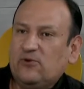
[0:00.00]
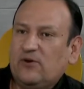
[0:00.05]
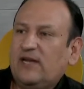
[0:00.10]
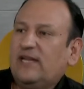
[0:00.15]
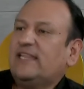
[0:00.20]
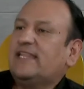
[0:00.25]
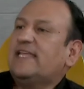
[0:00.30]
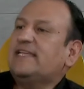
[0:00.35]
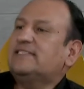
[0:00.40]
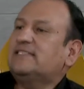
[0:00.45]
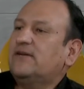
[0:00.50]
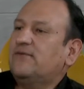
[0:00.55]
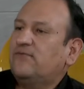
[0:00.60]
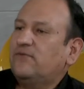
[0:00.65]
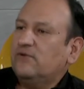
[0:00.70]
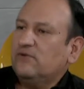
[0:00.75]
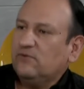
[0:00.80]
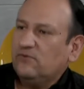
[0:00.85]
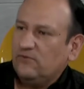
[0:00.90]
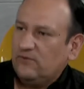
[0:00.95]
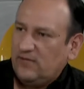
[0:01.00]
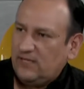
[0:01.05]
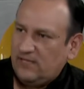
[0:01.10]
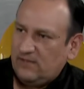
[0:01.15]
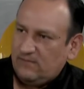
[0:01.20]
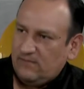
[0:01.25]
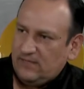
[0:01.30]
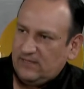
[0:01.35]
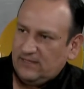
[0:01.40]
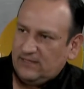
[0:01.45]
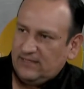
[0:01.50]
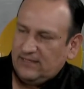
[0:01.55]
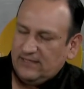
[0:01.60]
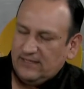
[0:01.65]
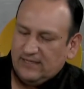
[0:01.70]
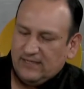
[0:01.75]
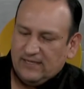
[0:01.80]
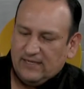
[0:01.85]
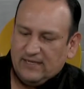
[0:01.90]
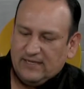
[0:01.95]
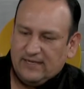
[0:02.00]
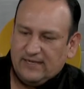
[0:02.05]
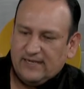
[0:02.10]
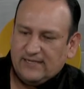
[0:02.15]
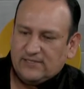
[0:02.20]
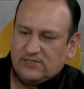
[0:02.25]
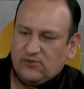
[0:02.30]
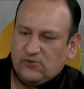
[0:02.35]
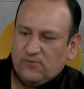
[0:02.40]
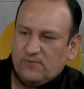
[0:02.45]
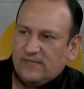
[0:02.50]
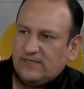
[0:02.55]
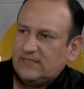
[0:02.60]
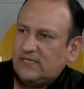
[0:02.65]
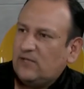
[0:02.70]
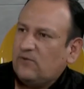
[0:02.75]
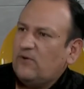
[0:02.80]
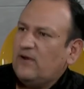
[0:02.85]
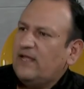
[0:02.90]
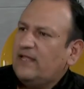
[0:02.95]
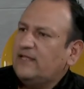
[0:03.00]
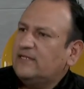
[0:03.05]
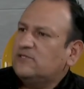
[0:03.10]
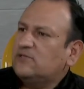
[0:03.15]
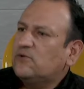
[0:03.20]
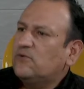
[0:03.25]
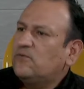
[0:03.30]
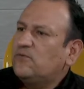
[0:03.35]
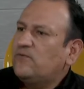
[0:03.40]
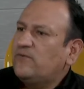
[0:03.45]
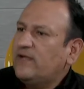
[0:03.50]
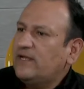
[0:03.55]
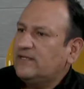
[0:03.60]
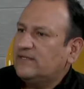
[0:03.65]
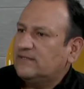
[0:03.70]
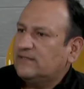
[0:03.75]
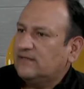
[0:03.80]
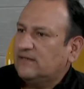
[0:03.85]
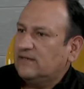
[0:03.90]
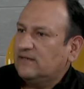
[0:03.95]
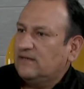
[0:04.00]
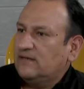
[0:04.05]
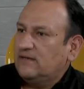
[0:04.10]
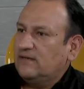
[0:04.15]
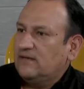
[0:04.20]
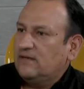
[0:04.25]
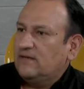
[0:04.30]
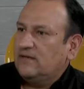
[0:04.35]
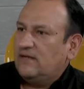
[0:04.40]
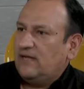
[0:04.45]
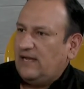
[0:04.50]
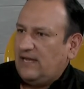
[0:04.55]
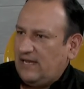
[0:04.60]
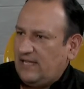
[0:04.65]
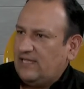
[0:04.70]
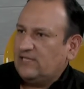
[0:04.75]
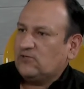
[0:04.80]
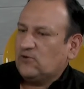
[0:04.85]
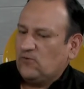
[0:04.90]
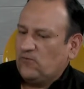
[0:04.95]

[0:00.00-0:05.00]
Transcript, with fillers: electoral, desafortunadamente, nació basado en la desconfianza. Sí, y en la